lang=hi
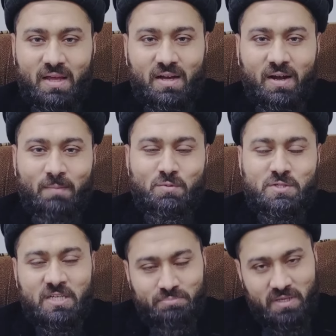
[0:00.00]
हम उस
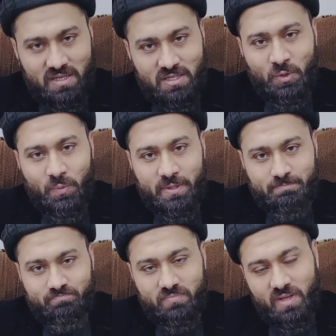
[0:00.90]
छत पे इकट्ठे हुए
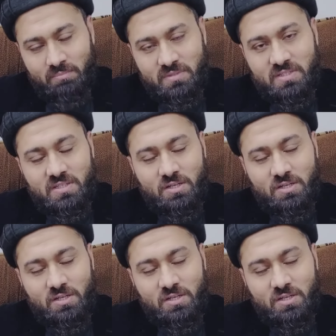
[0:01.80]
हम तीन चार